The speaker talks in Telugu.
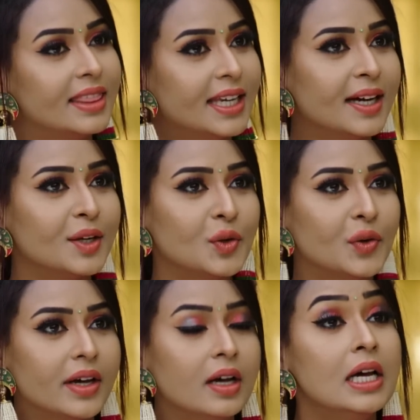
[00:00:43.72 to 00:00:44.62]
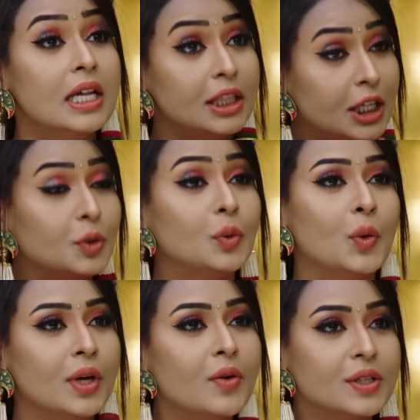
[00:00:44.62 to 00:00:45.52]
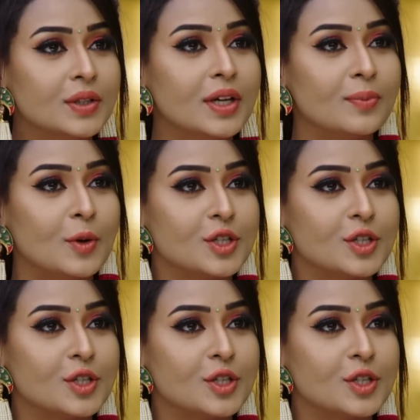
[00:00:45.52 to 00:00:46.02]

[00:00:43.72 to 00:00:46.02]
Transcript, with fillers: అత్తయ్య గారు కూడా నీకు తోడుగా వస్తున్నారు